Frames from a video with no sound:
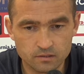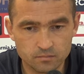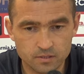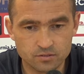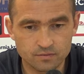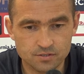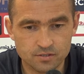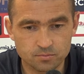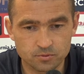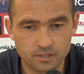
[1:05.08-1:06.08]
Y, bardzo
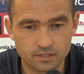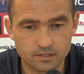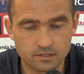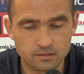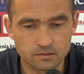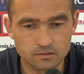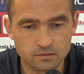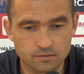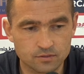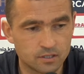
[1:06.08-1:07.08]
ważne spotkanie
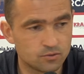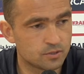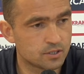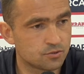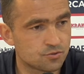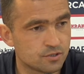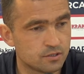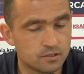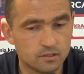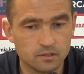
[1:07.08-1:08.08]
ze względu na to, że
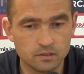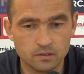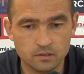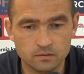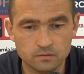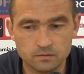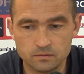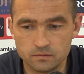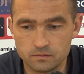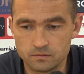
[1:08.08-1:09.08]

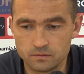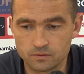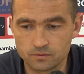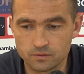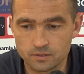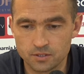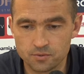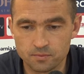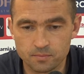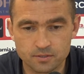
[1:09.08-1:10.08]
no,
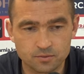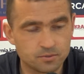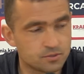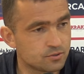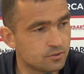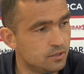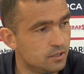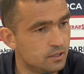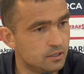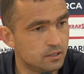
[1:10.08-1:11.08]
jesteśmy bardzo blisko
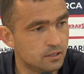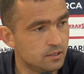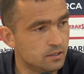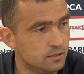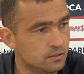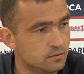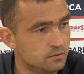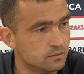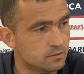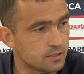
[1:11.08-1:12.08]

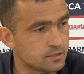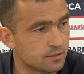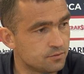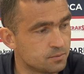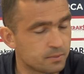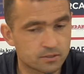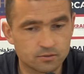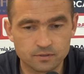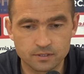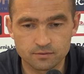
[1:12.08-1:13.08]
tej strefy
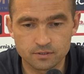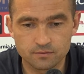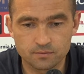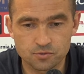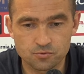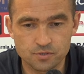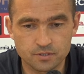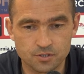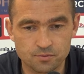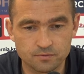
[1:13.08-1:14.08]
spadkowej, nawet nie wiem, czy już nie
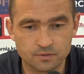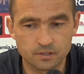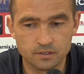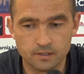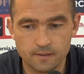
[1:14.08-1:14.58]
jesteśmy w niej.